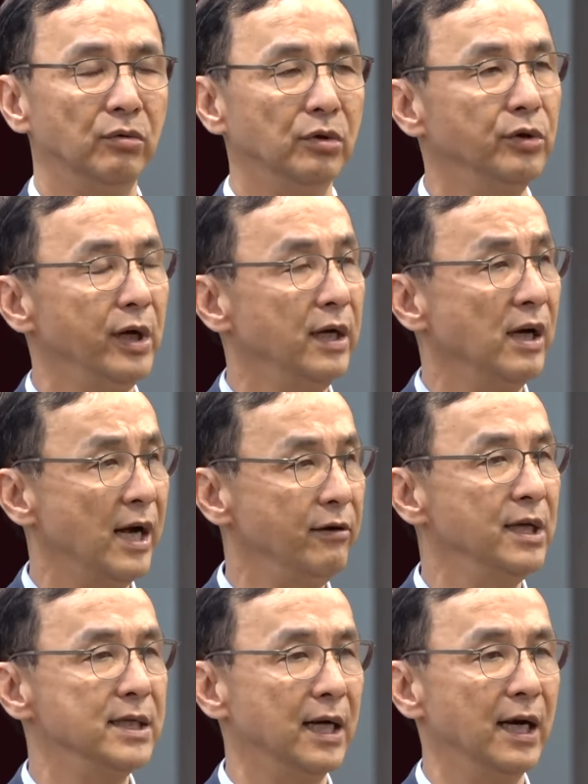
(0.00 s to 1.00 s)
我对韩
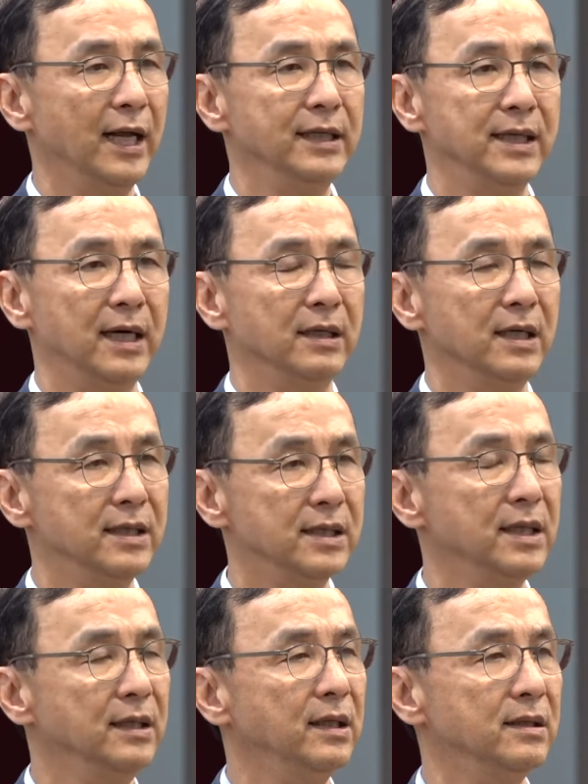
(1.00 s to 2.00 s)
院长来讲，
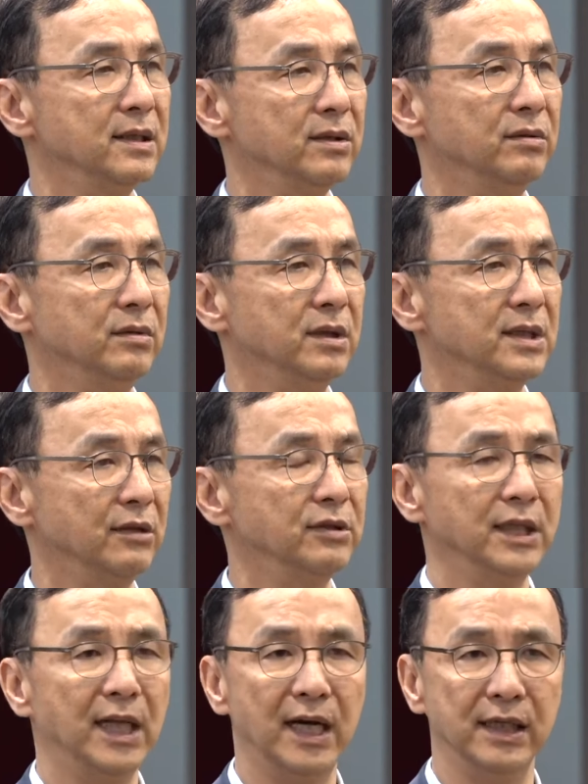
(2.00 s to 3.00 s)
也真的是造
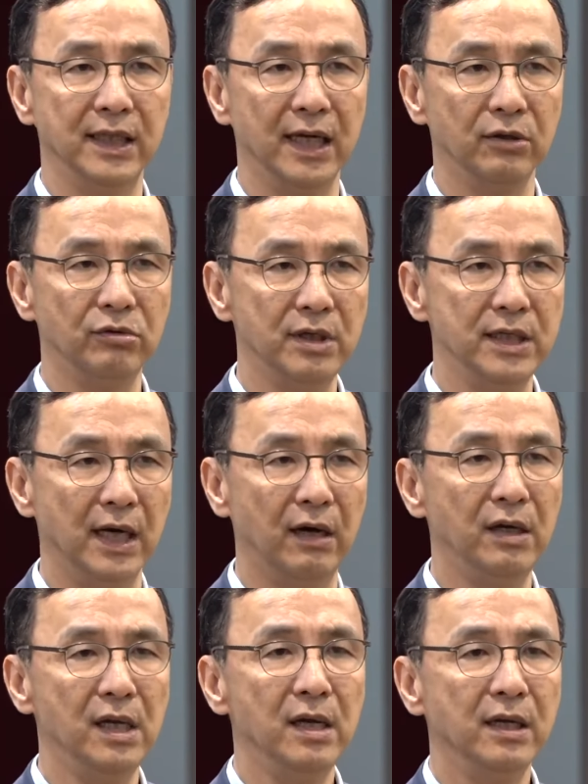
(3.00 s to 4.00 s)
成他很大的困扰。
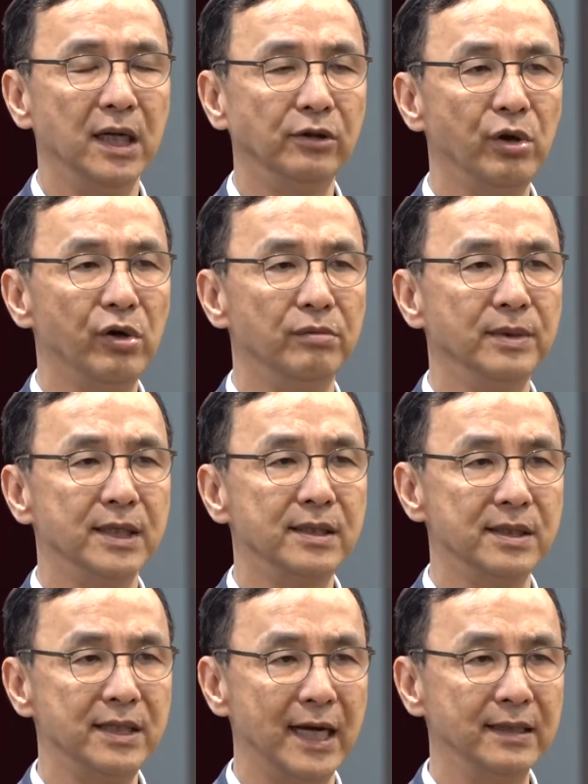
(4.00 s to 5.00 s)
那对我们的
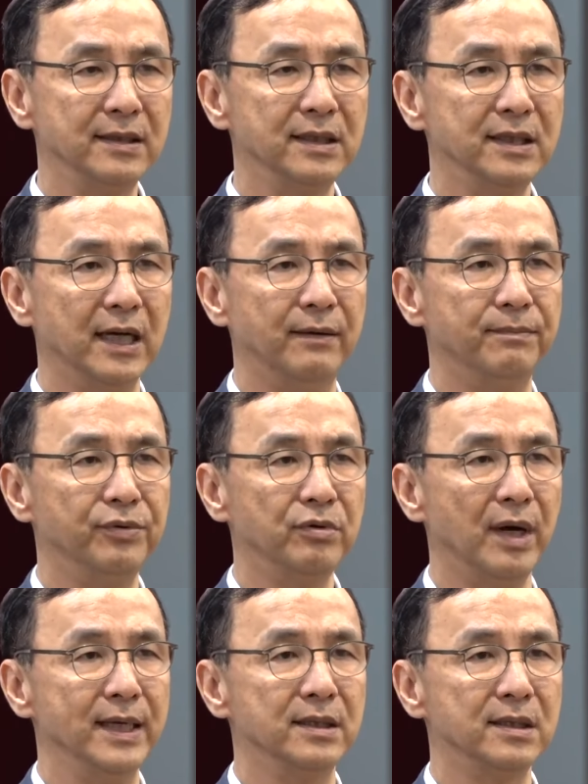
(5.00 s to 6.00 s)
直辖市长，不
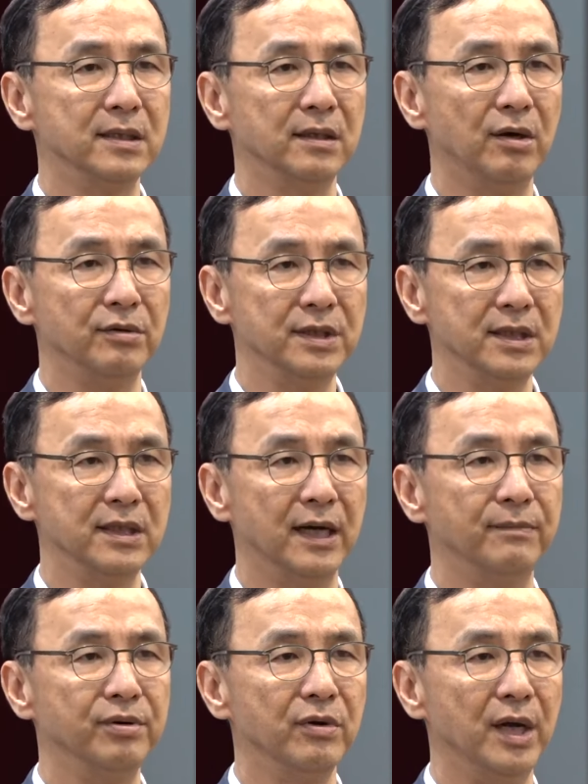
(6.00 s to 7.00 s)
管是侯市
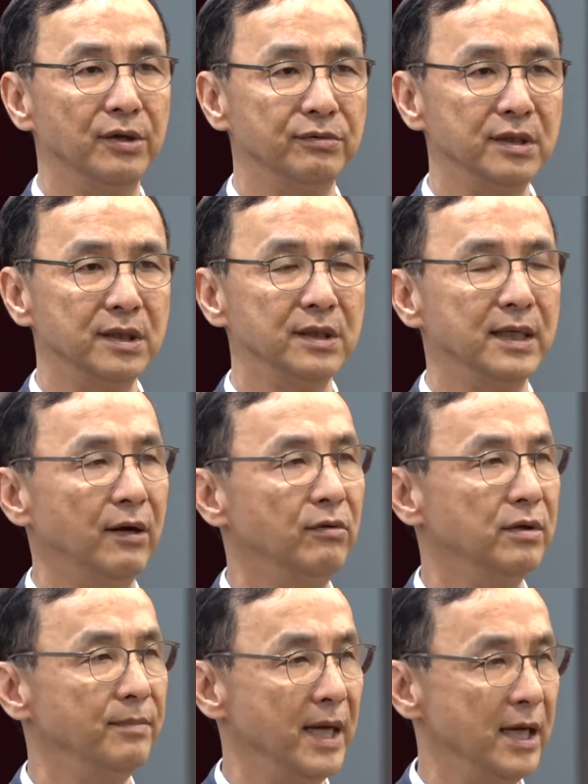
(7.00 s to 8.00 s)
长，不管卢市长，
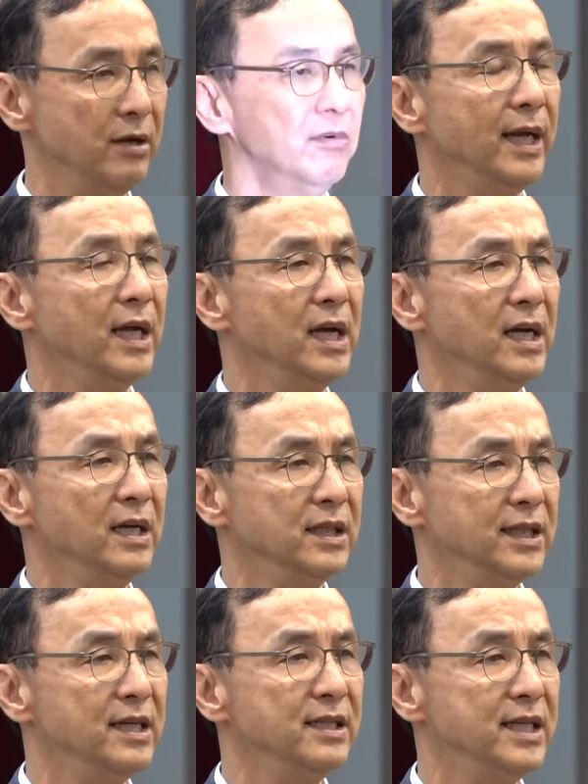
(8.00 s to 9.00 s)
或每位，
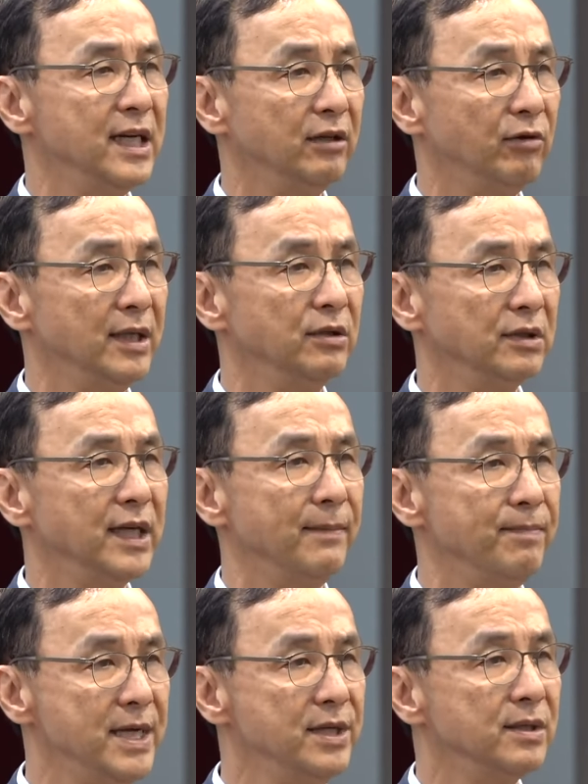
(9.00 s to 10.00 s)
现阶段都
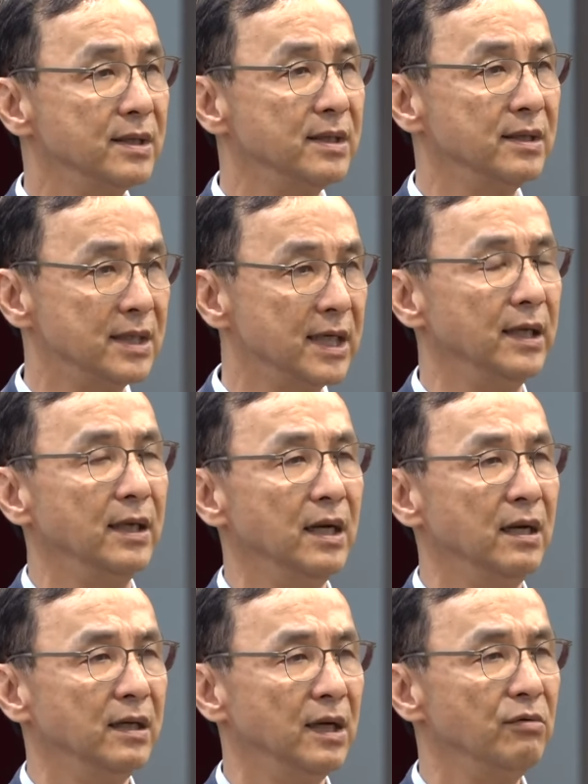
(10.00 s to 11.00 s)
在拼市政。
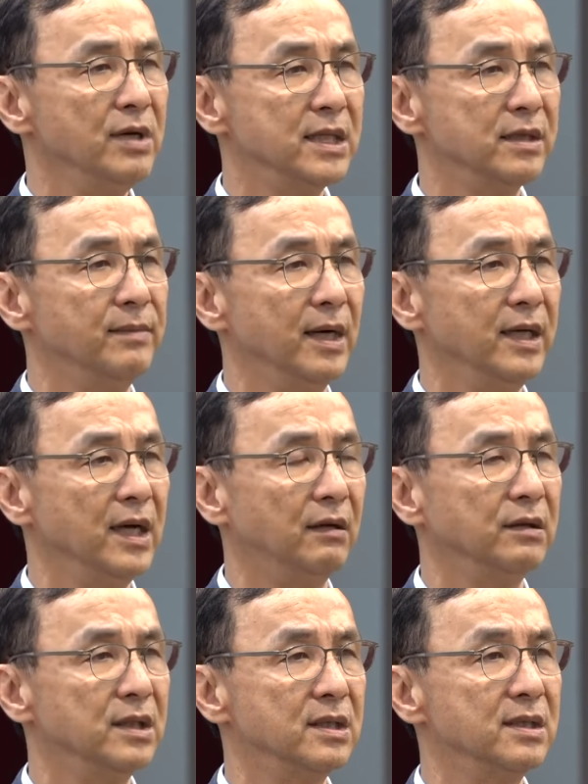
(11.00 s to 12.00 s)
那为什么
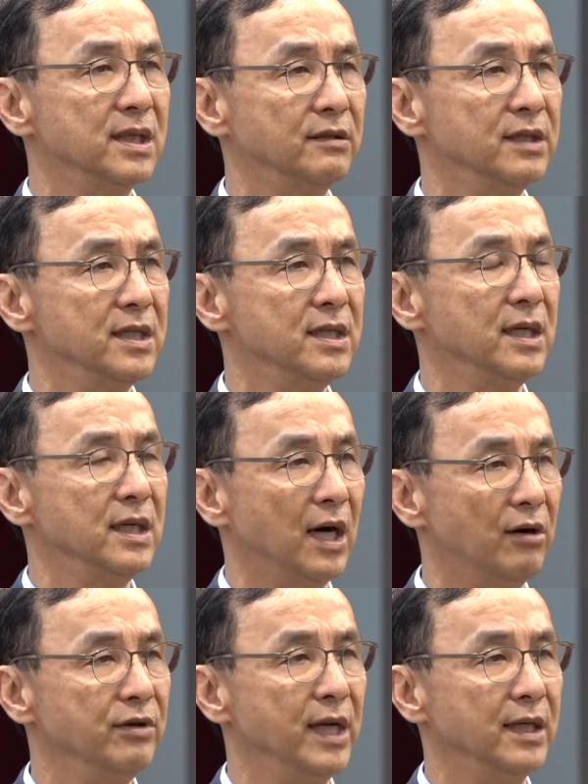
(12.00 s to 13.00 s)
要制造这些
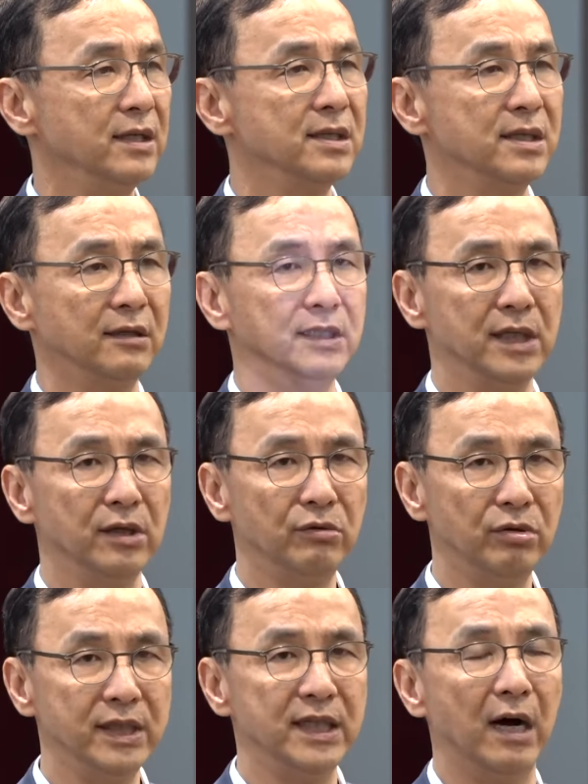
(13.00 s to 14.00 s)
谣言，制造这些
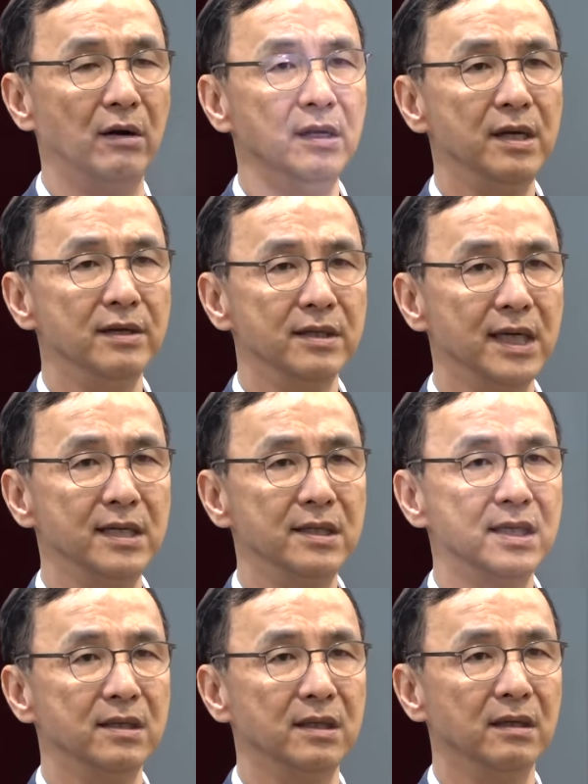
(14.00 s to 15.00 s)
困扰？甚
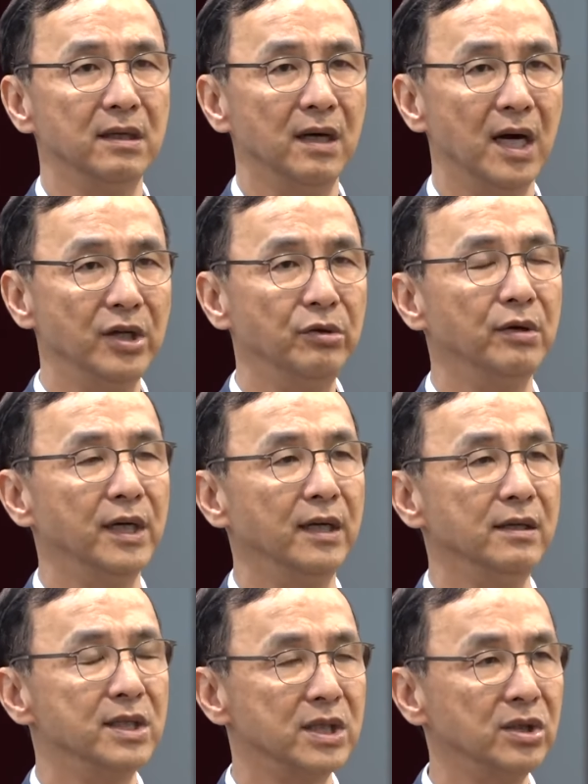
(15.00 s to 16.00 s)
至很多
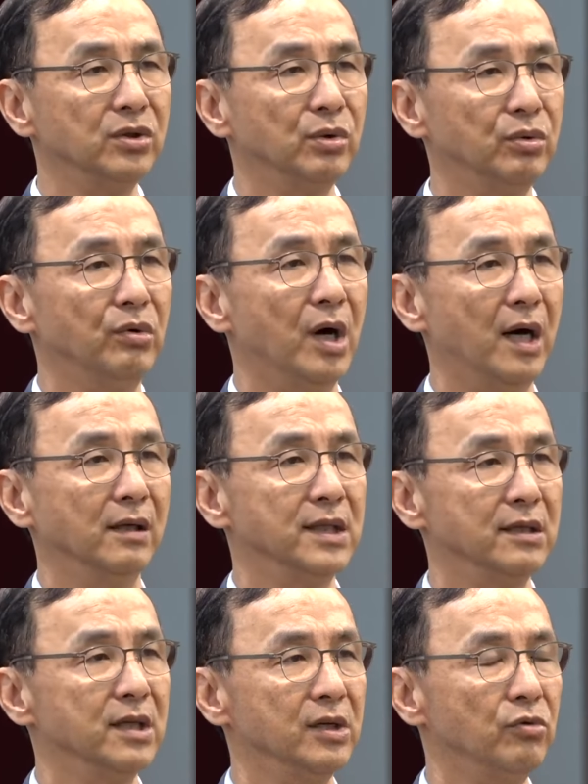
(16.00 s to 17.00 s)
人试图啊，
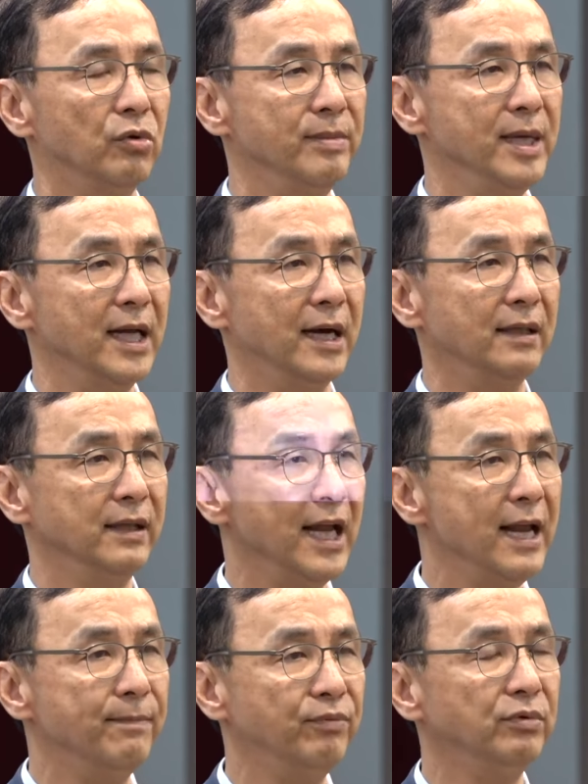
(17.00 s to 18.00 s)
造成国民党
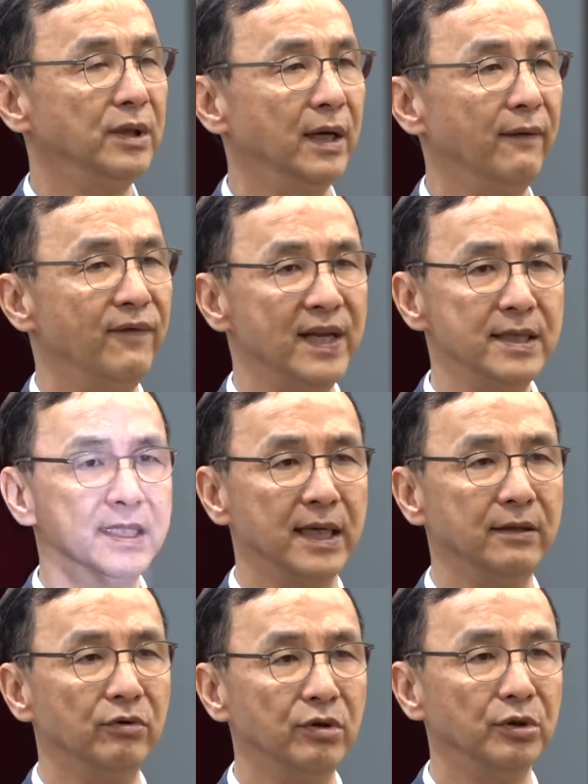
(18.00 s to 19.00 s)
内部的纷
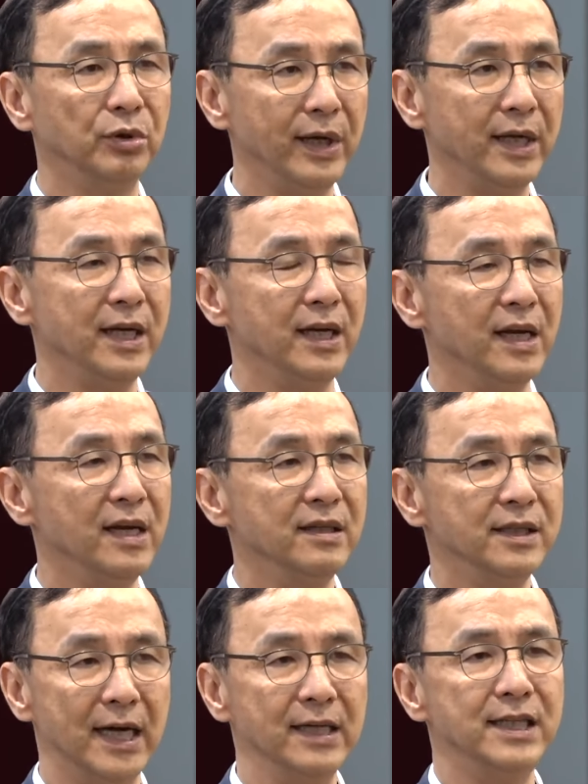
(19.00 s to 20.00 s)
争或对立。
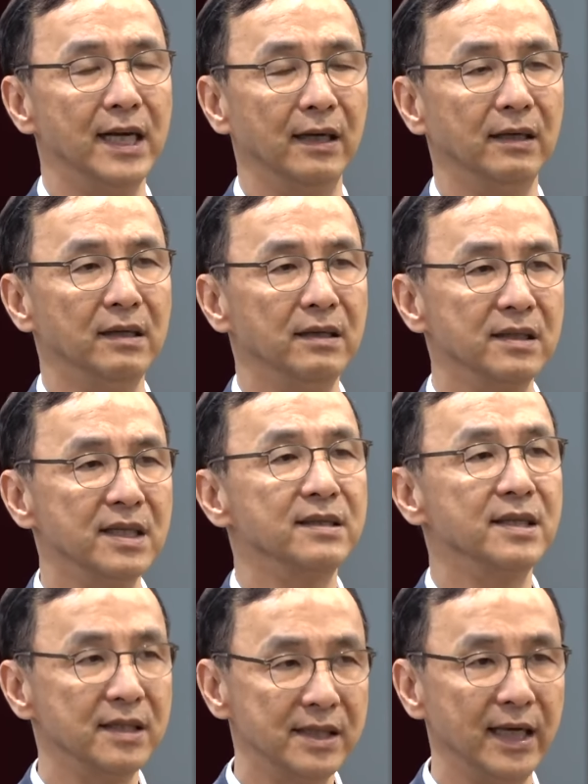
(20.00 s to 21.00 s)
想一想，这
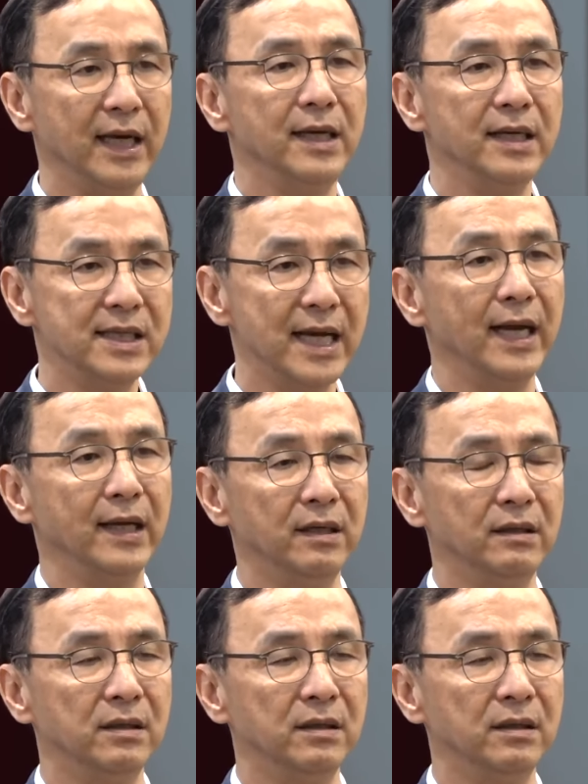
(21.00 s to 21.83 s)
是谁在